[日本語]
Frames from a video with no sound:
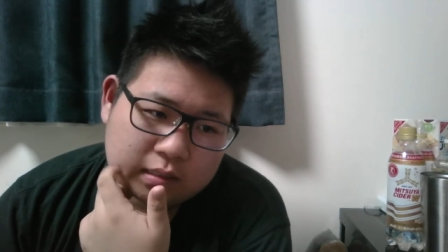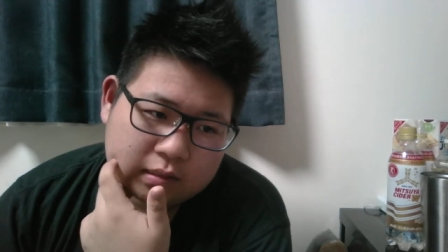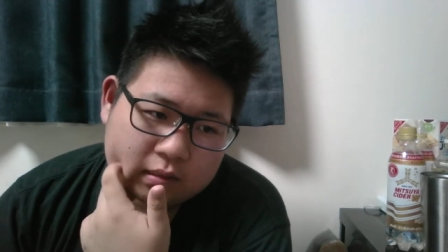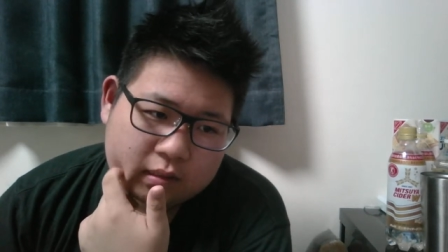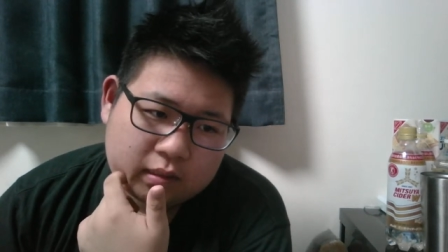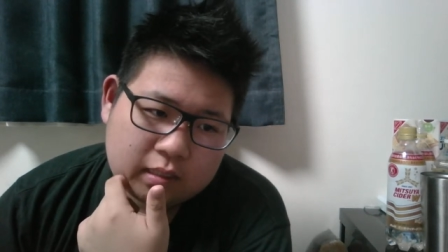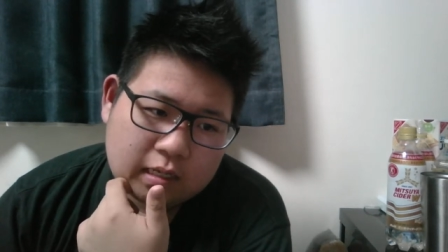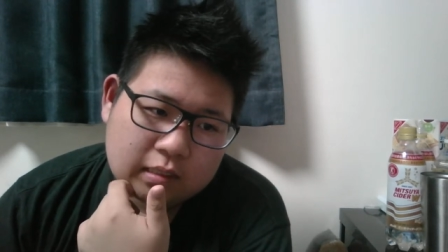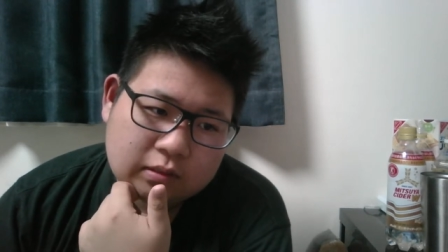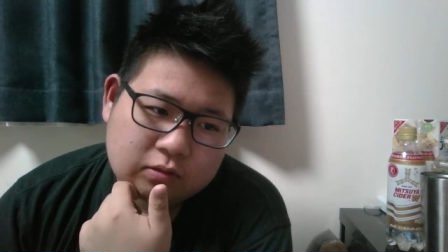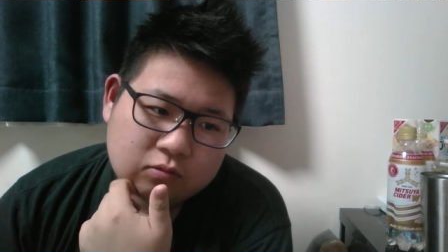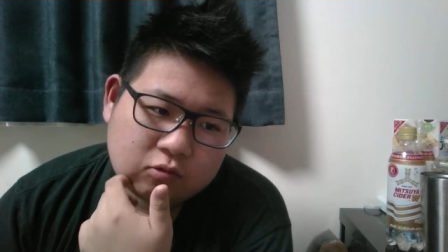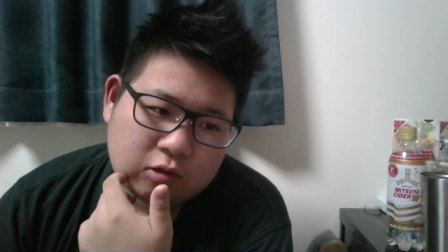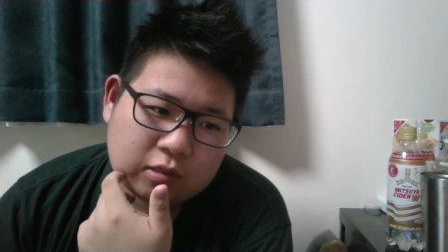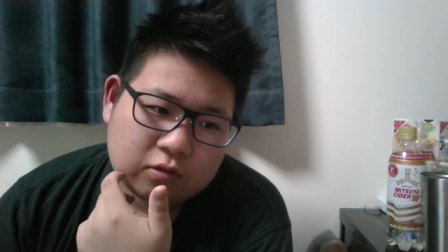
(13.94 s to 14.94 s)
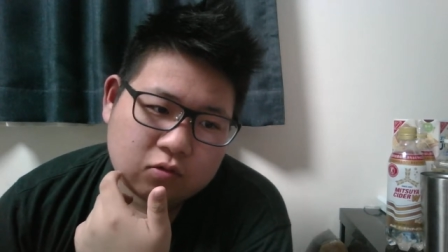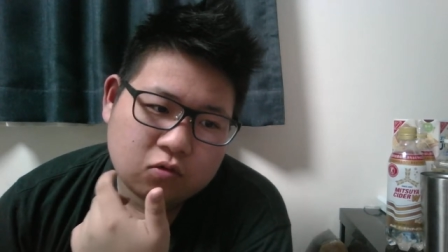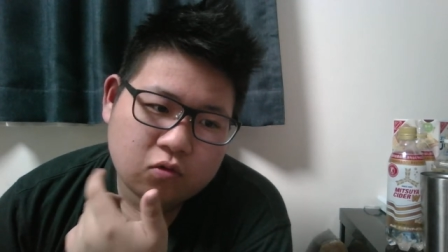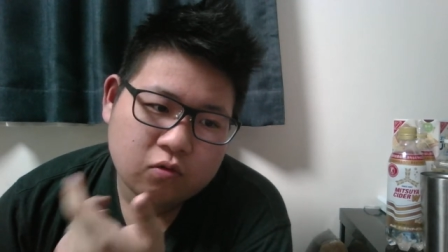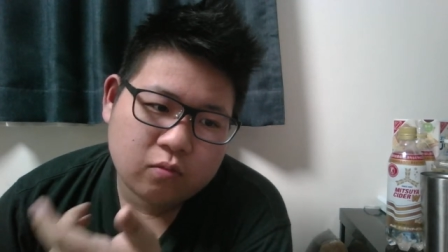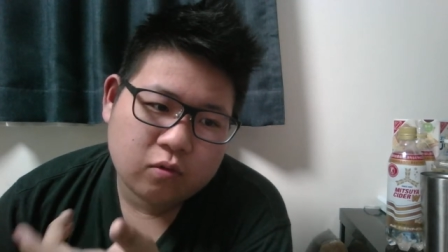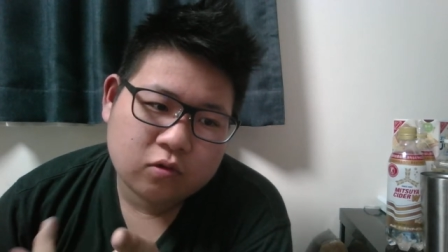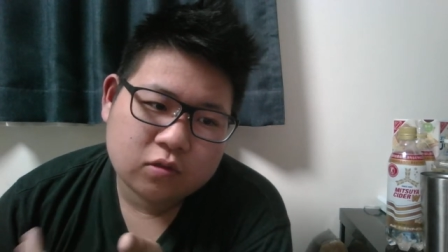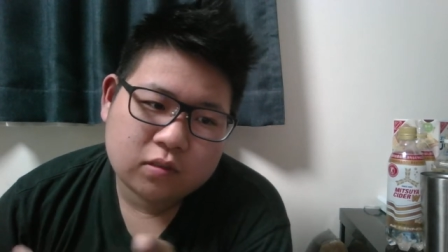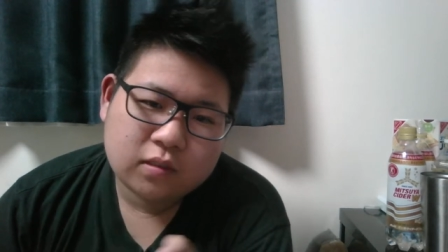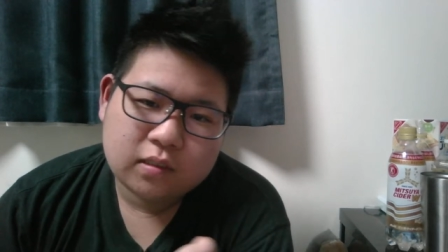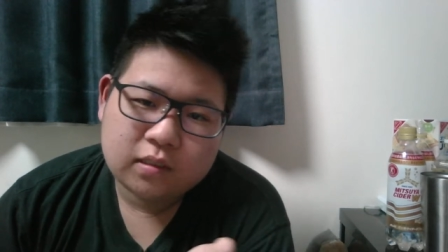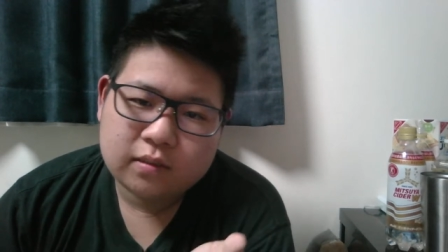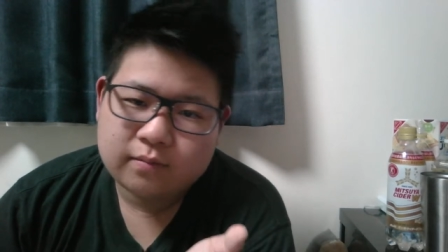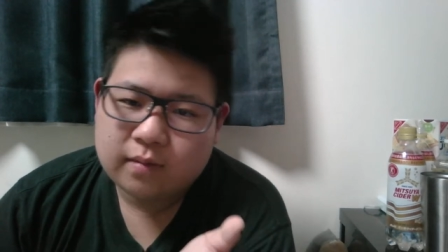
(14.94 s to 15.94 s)
で、なんとあの項目
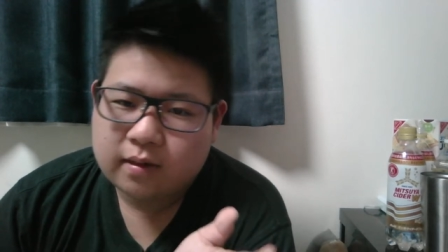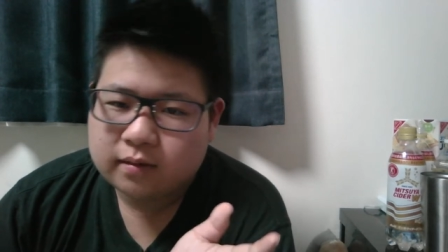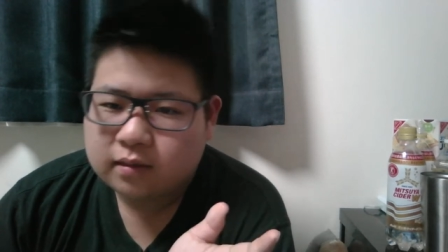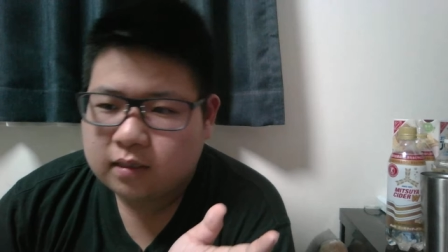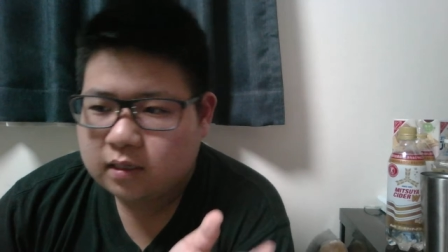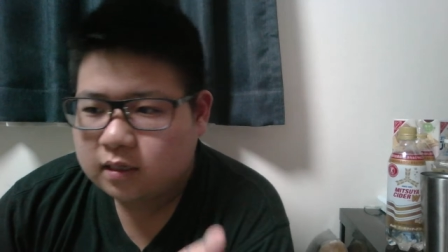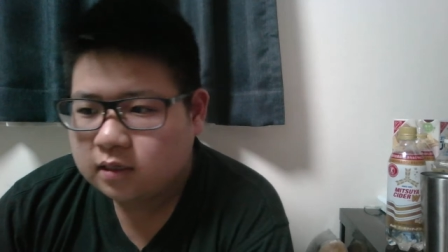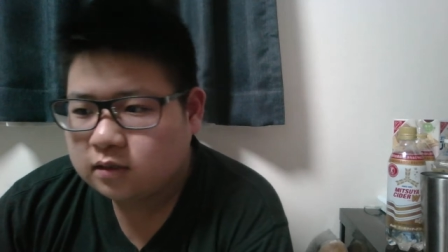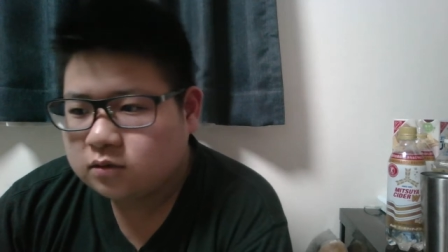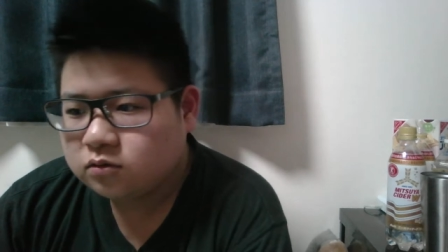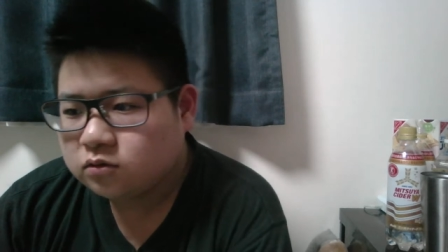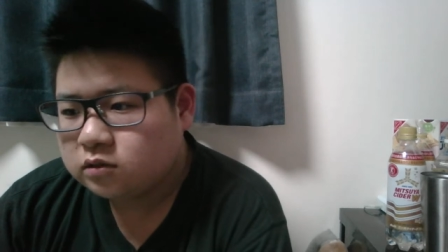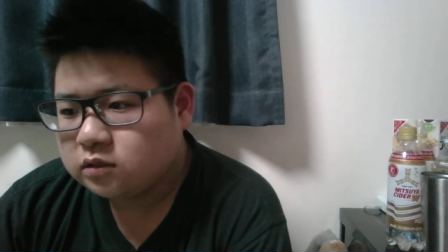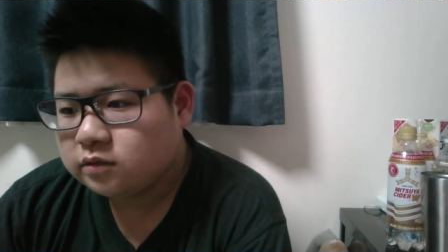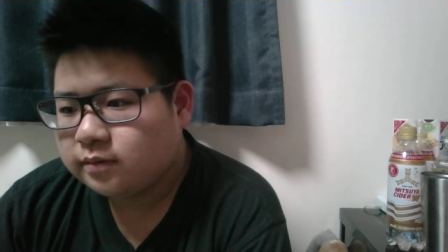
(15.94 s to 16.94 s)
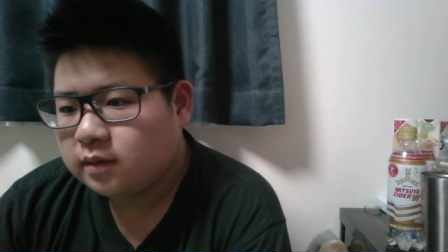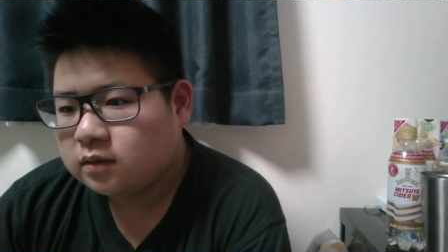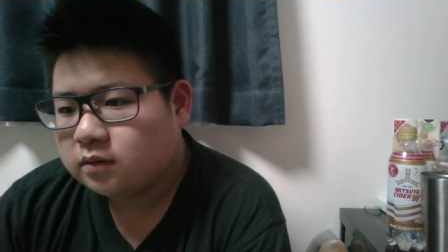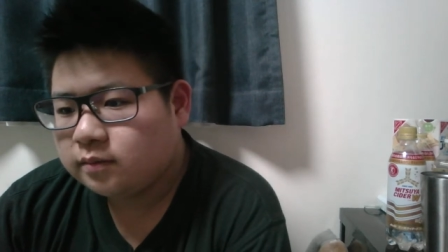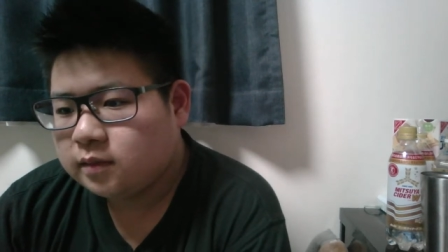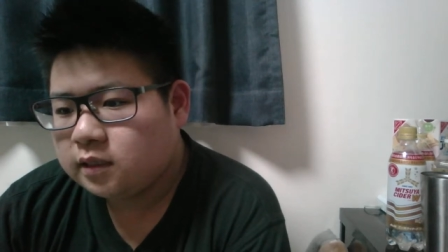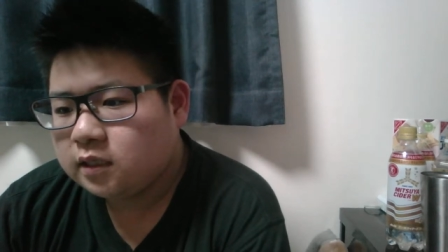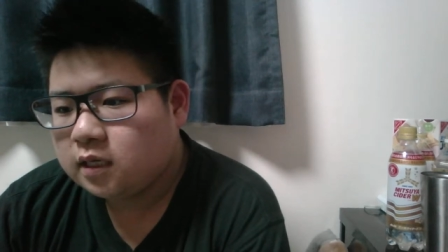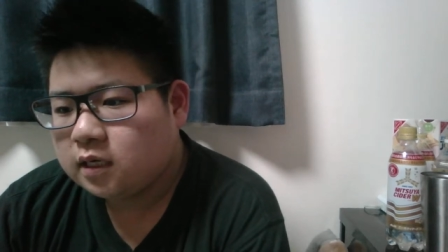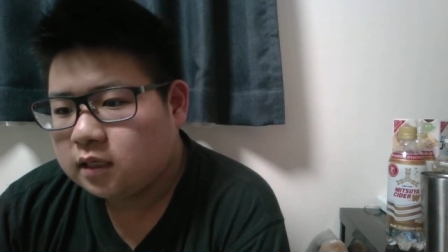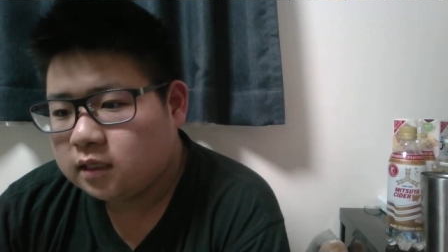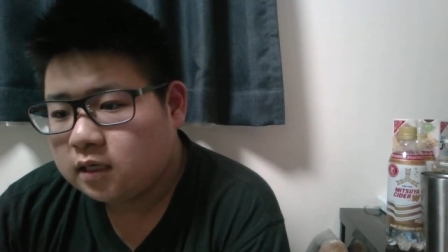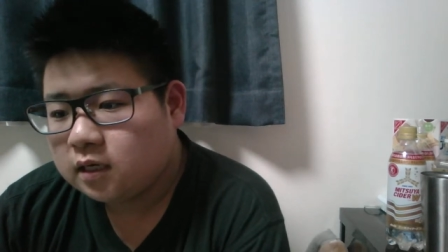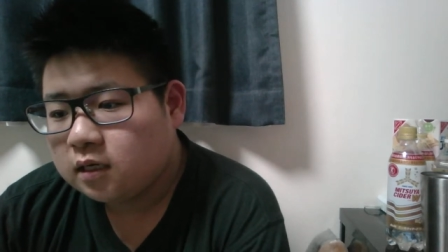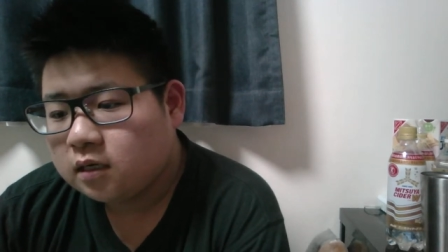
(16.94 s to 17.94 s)
に、まあ、底辺 YouTuber のみんなが
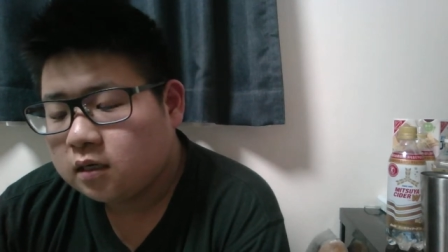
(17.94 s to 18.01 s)
ね、